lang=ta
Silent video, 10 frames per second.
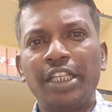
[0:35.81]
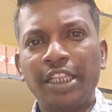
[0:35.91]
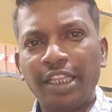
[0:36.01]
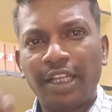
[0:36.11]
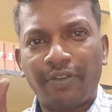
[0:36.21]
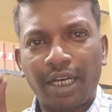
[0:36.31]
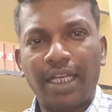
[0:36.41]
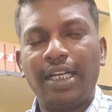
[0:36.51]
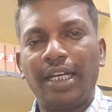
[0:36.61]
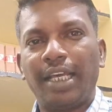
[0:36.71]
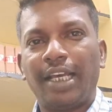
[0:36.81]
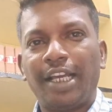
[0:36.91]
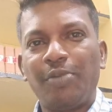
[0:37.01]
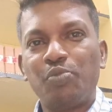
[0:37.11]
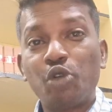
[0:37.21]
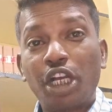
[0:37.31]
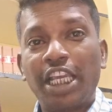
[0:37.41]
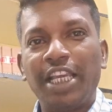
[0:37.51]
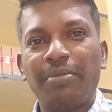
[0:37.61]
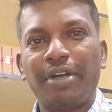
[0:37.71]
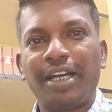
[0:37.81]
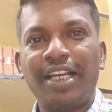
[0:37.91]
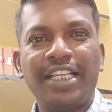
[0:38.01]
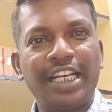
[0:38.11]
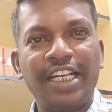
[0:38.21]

இந்த வழக்கில் முக்கியமாக